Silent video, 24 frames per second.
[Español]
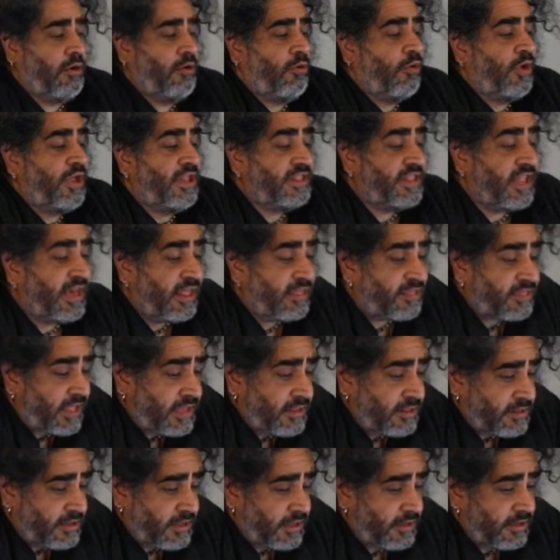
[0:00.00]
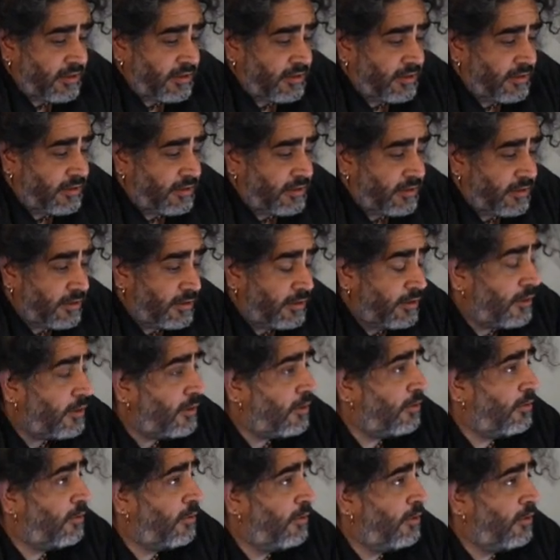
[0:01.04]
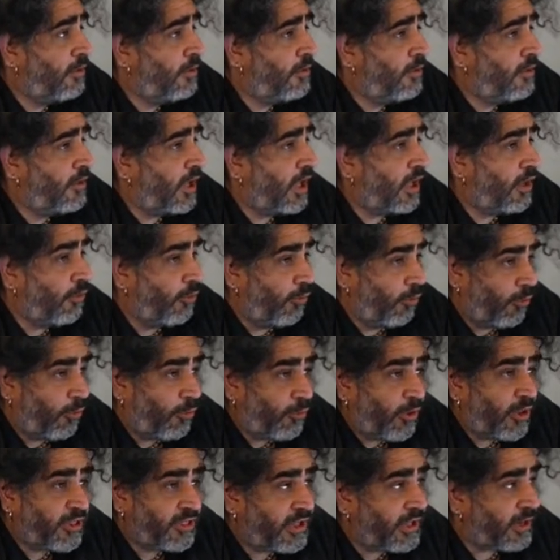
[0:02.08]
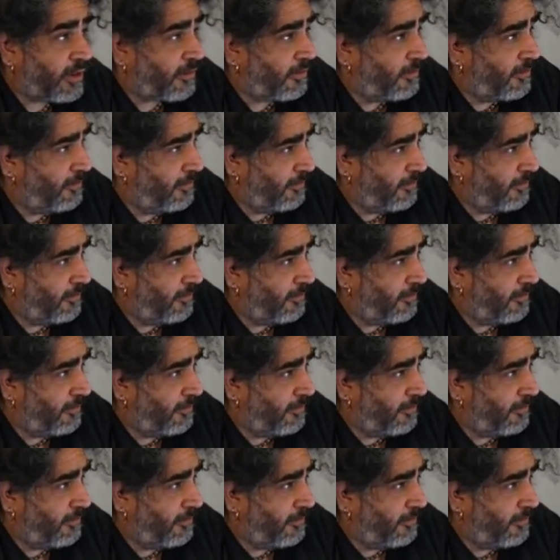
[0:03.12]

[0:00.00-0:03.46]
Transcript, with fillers: lo interesante es que lo logró hacer.